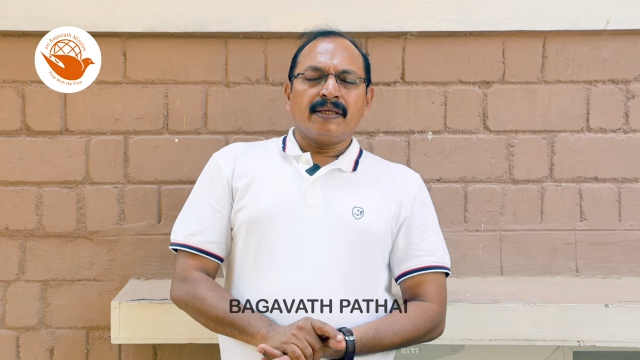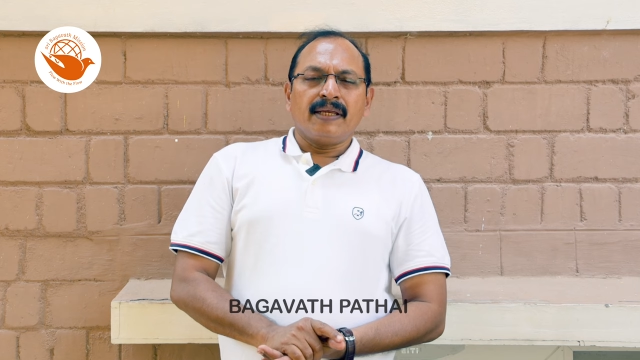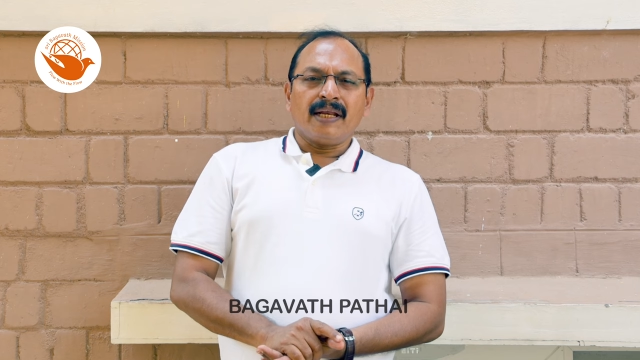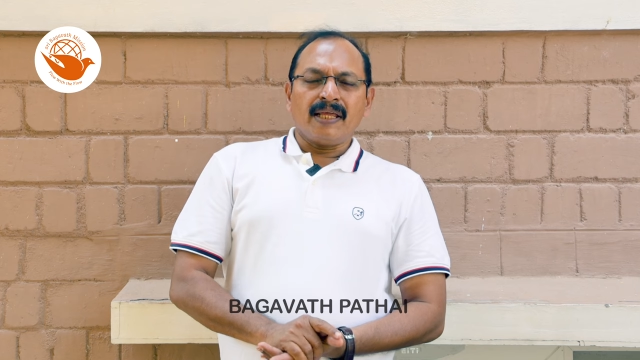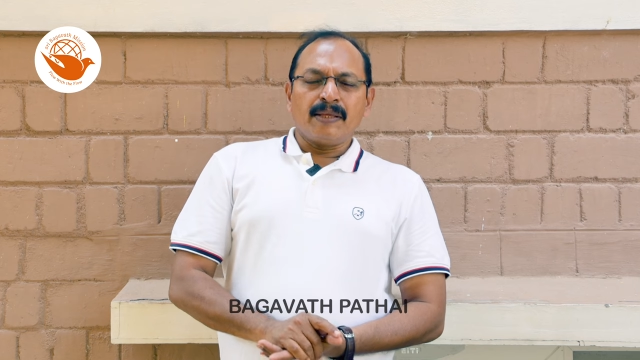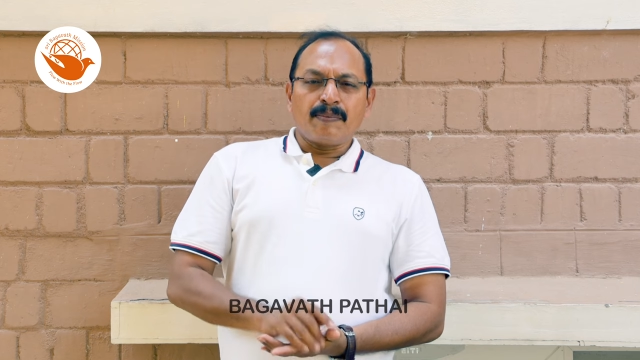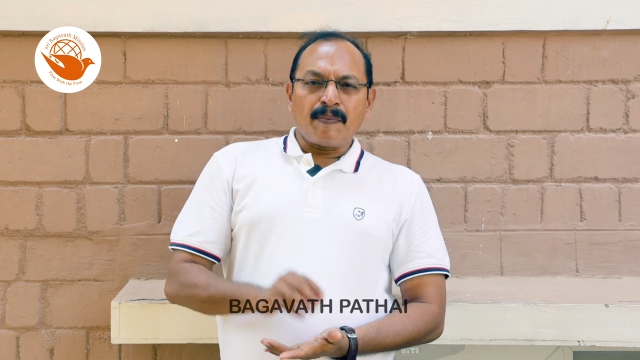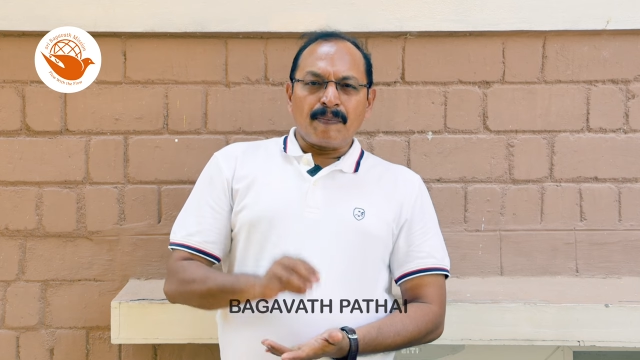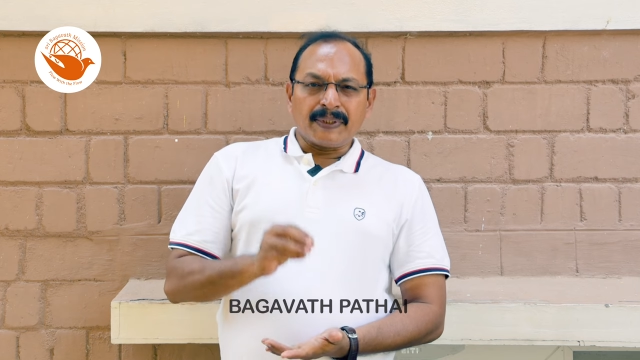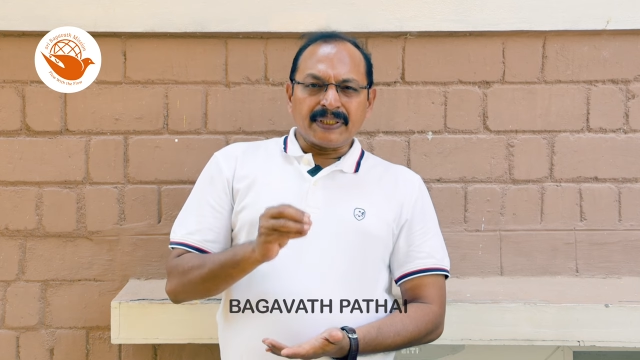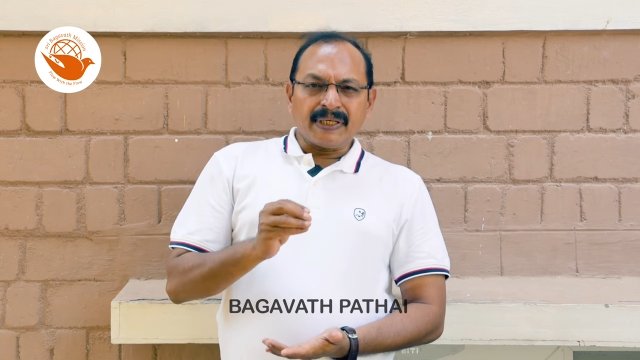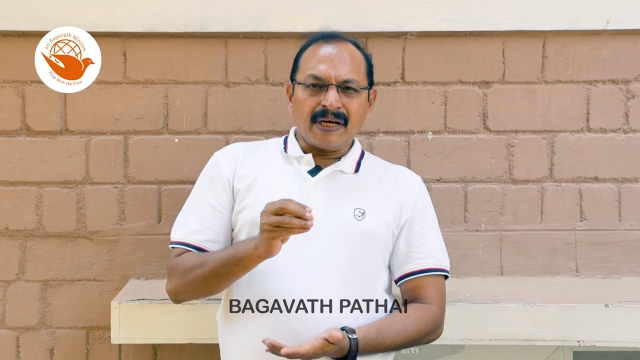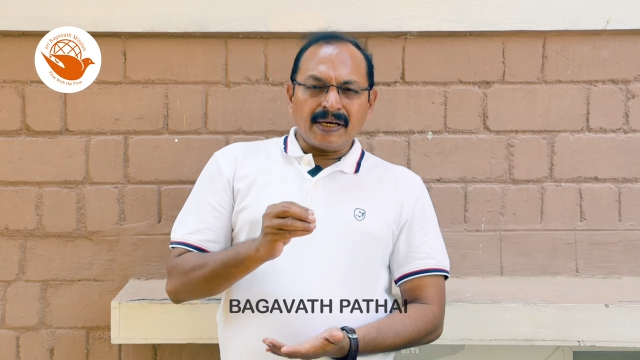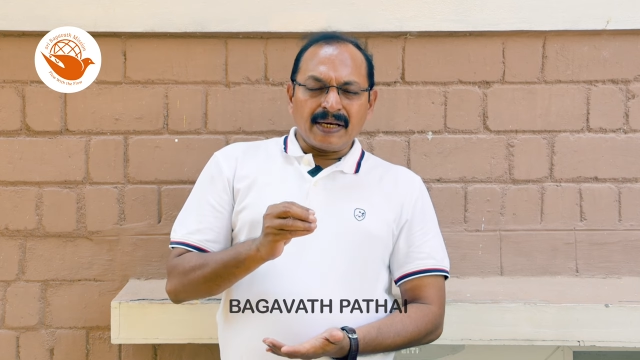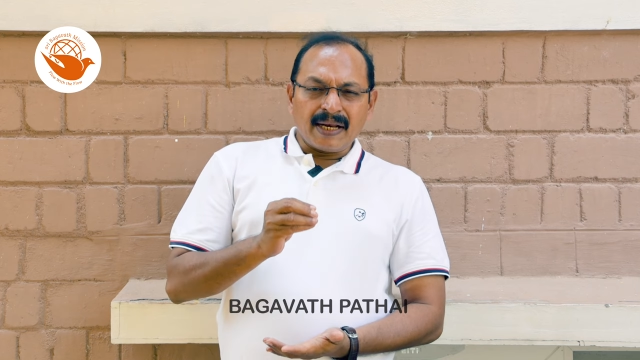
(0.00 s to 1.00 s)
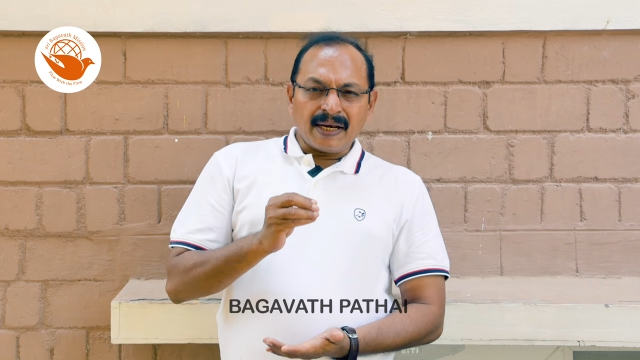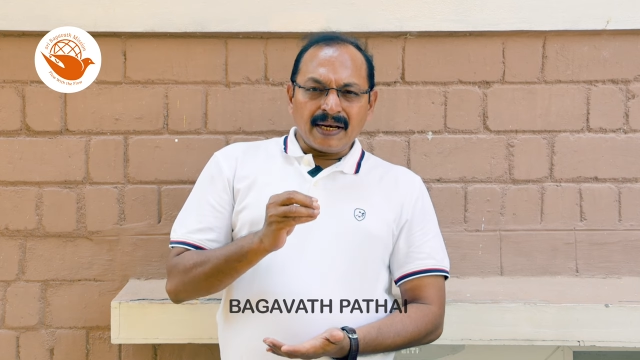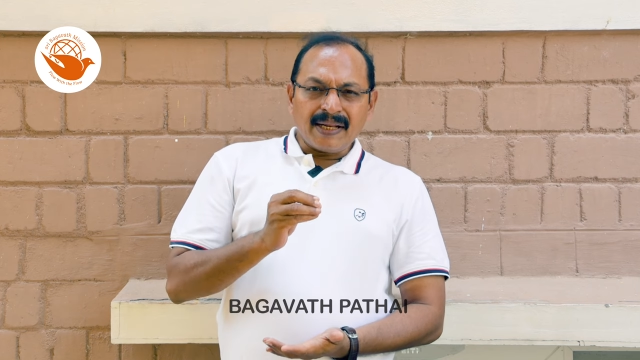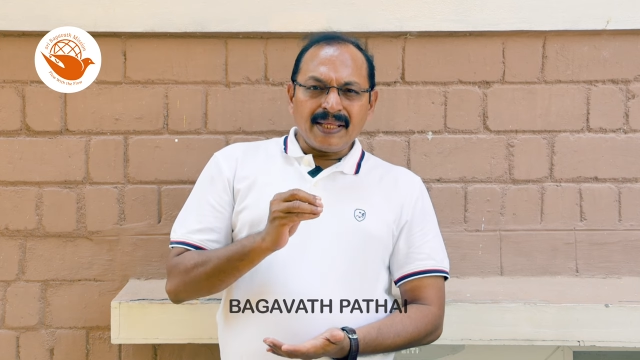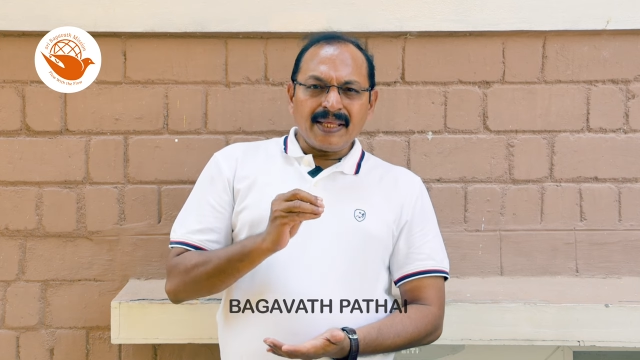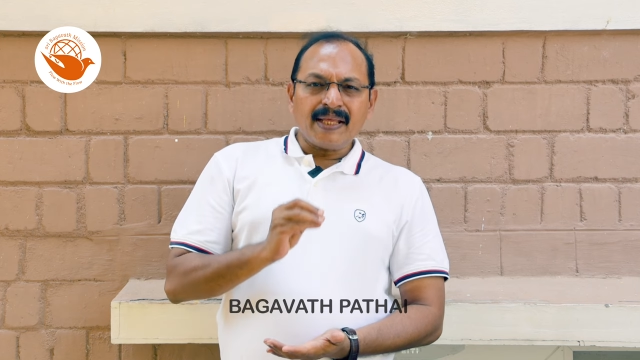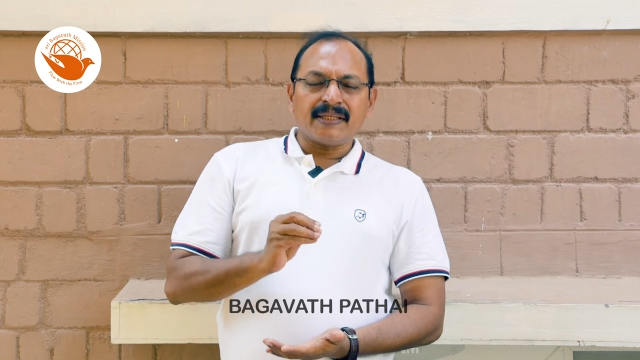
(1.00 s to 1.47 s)
ஏன்னா இப்போ பார்த்திங்கன்னா
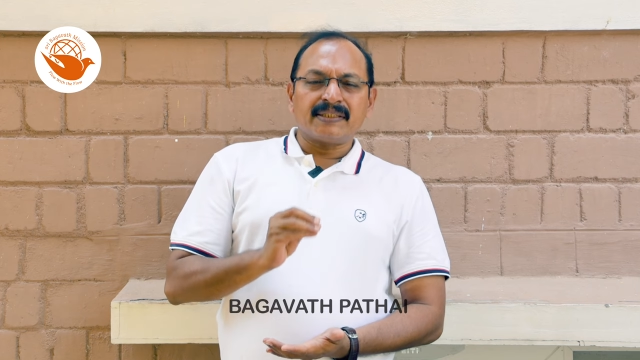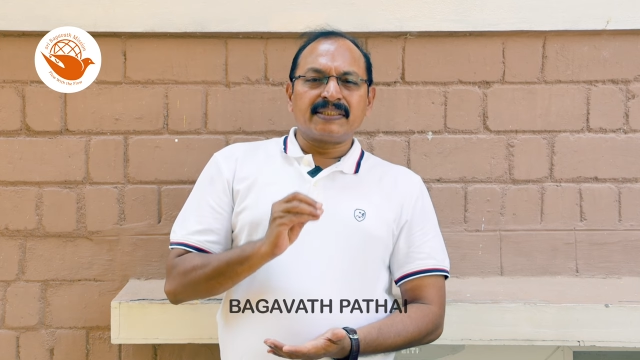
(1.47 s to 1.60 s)
நிறைய